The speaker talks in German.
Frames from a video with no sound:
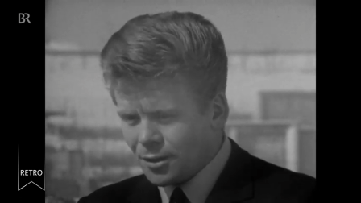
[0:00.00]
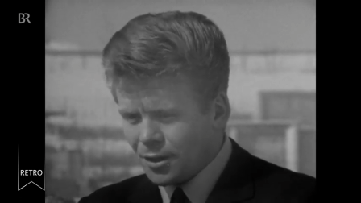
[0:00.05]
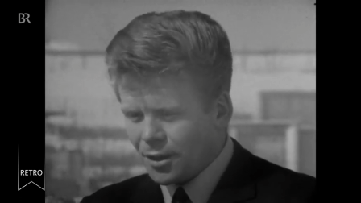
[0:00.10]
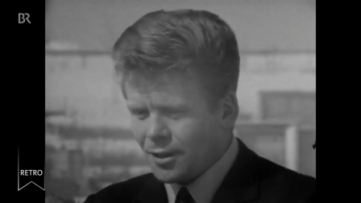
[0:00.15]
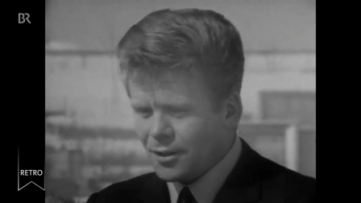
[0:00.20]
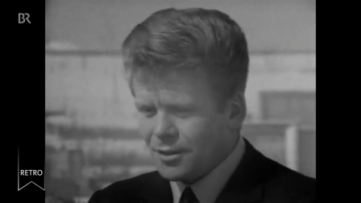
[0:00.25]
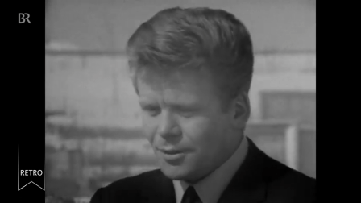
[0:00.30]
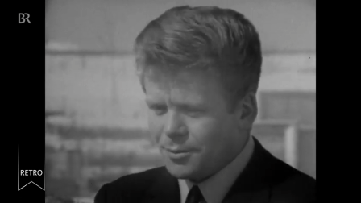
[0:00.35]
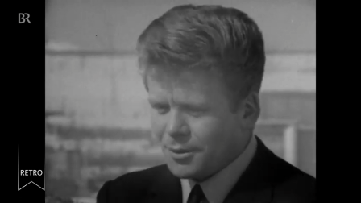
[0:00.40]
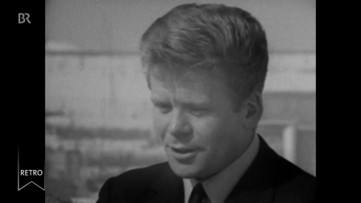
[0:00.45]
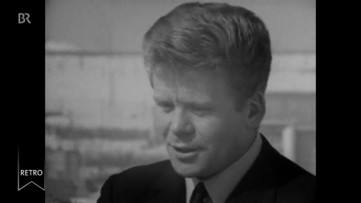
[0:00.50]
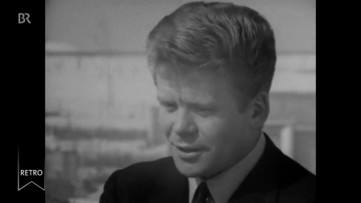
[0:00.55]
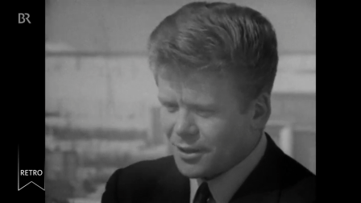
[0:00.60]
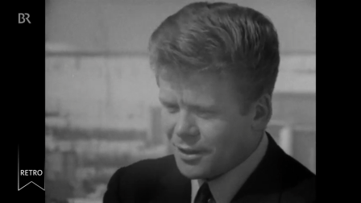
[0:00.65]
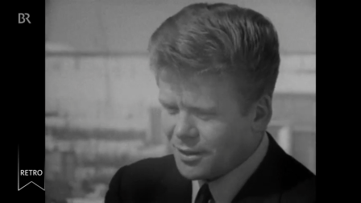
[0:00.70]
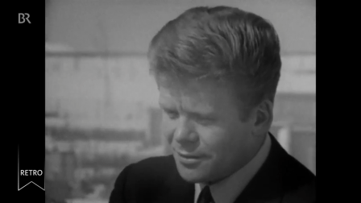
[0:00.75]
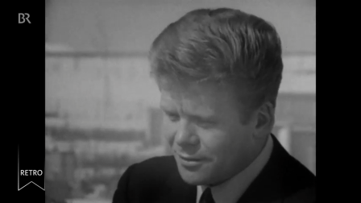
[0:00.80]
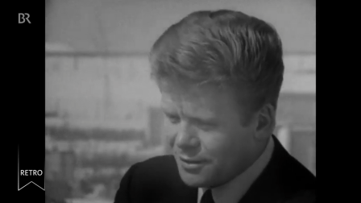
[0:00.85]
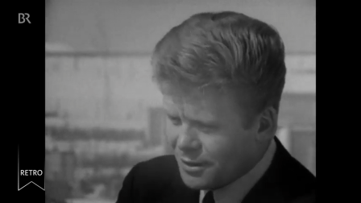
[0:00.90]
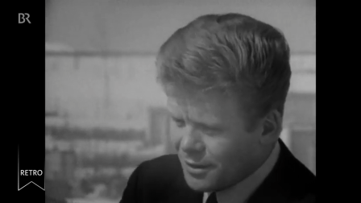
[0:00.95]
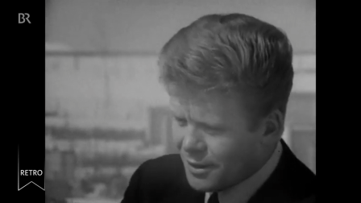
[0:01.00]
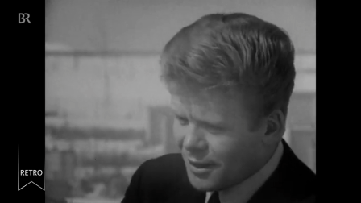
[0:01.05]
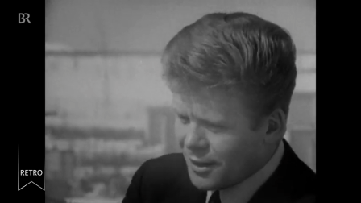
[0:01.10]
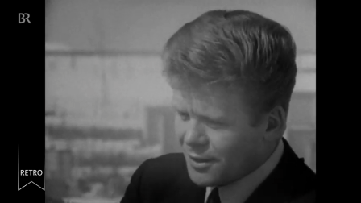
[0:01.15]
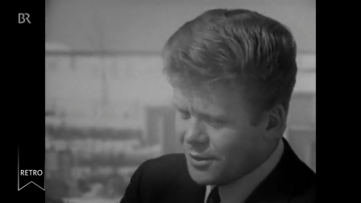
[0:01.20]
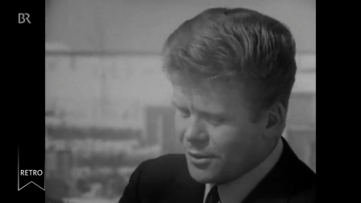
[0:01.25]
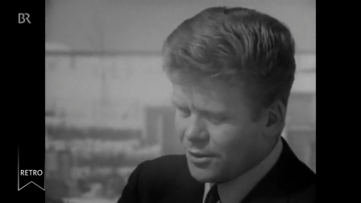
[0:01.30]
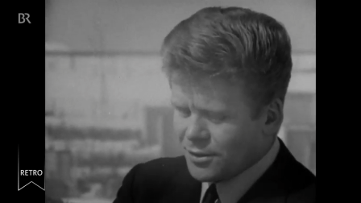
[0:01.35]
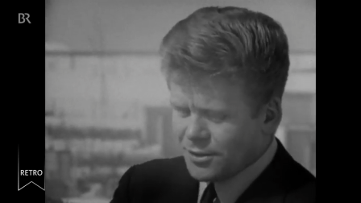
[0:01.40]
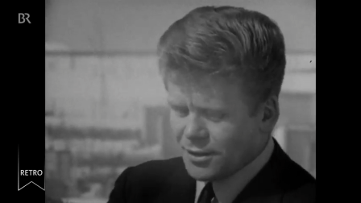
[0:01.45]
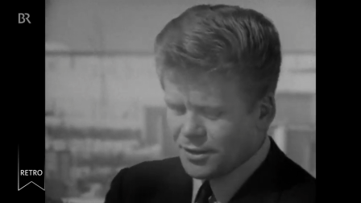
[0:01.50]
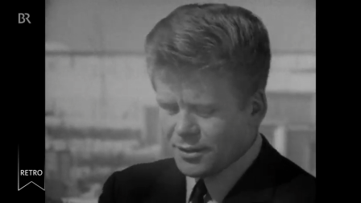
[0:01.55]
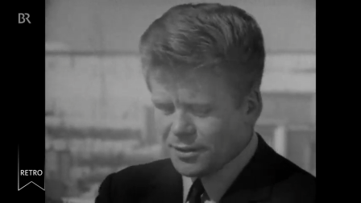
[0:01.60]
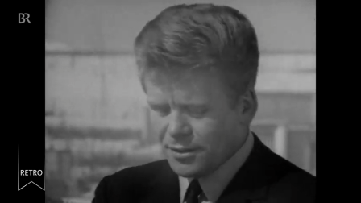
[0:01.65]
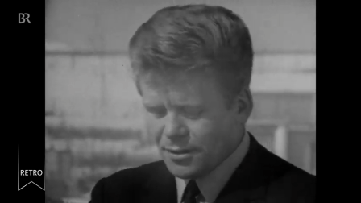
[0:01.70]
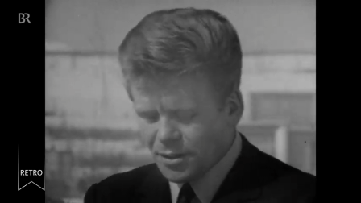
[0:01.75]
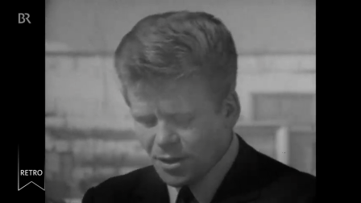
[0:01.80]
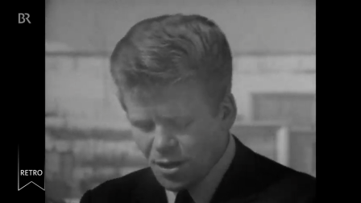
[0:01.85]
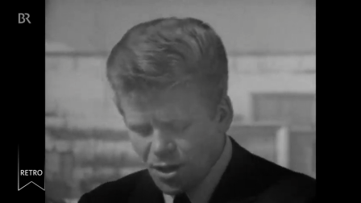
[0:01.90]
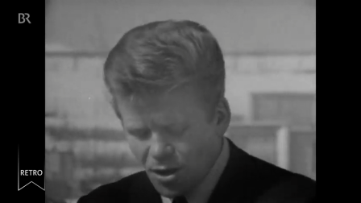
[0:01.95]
Ja, ich möchte gern wieder nach Deutschland.